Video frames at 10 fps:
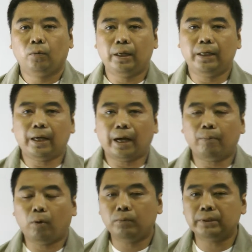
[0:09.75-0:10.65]
วันนี้นะครับ
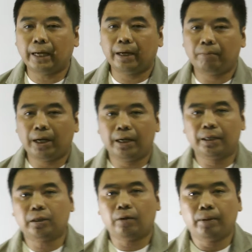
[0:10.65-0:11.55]
ผมจะมา
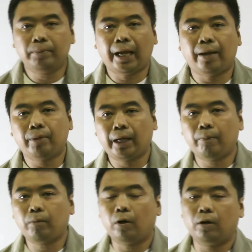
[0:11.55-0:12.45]
ตอบคาถามนะครั
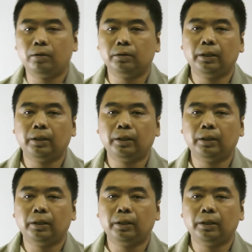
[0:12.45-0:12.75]
บของ